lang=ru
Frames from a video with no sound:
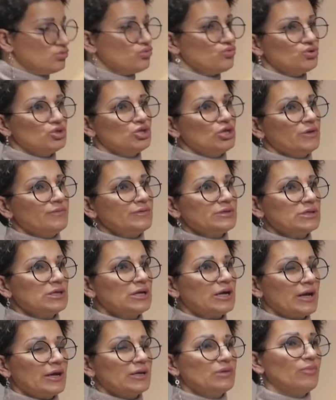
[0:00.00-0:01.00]
ну, сервис
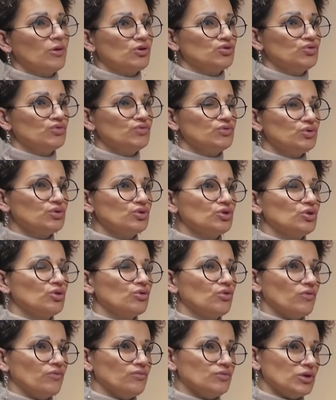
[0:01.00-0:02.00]
играет большую все-таки
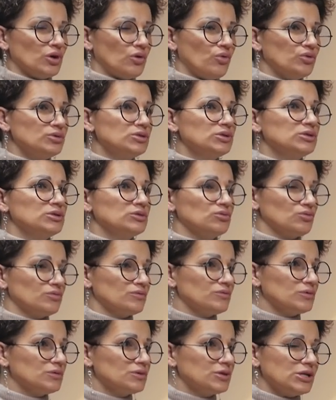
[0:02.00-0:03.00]
роль. Заходите,
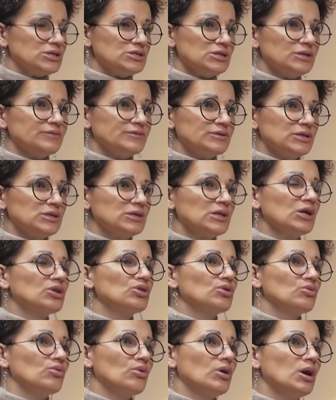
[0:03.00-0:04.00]
ну, датировать это
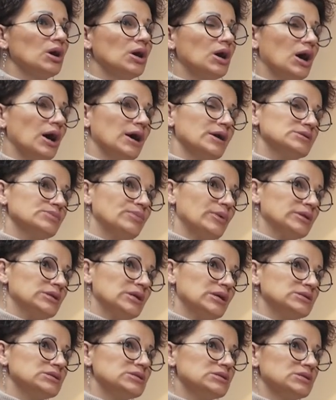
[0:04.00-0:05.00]
одно, а
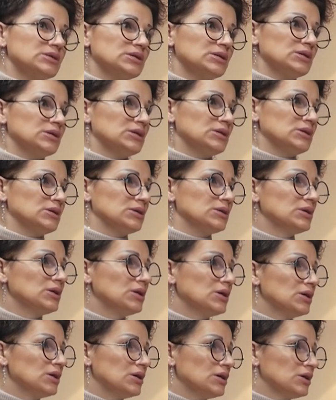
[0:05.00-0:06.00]
исполнять а,
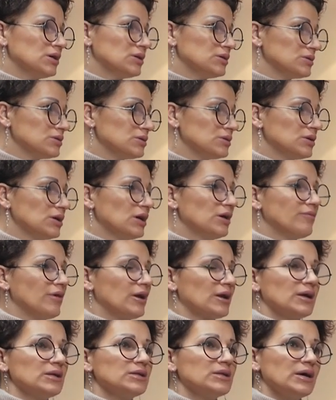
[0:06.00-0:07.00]
а,
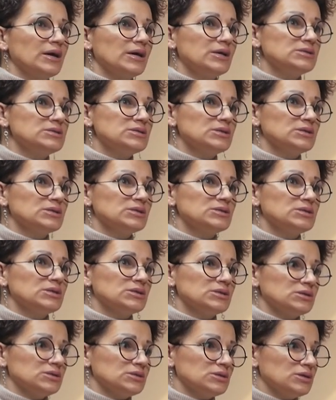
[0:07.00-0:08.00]
договора, да, и делать
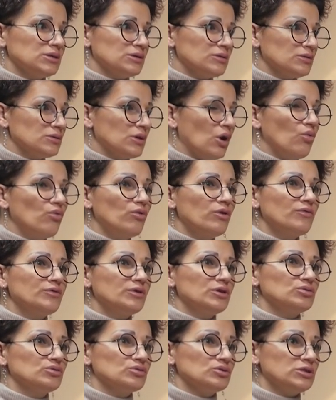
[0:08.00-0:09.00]
это на
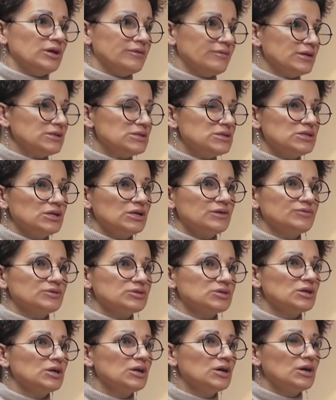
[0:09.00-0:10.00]
уровне, то есть давать
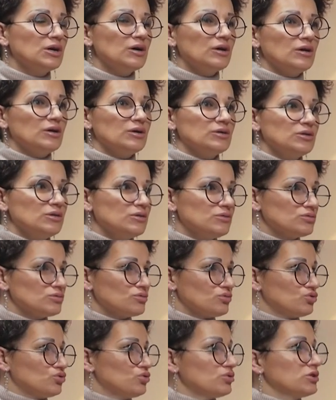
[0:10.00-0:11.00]
сервис. А,
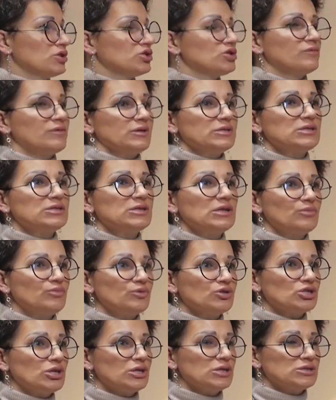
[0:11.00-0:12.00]
ну, что значит водители
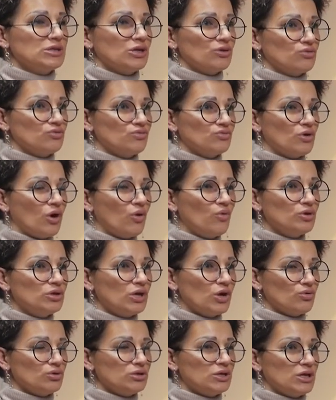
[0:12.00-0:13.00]
пришли из народа? Вот какой
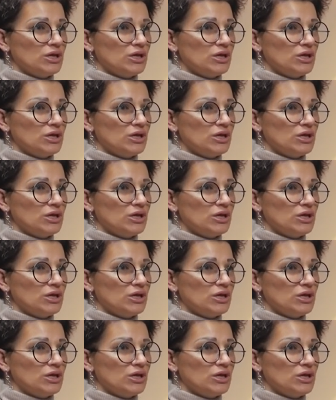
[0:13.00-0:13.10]
народ,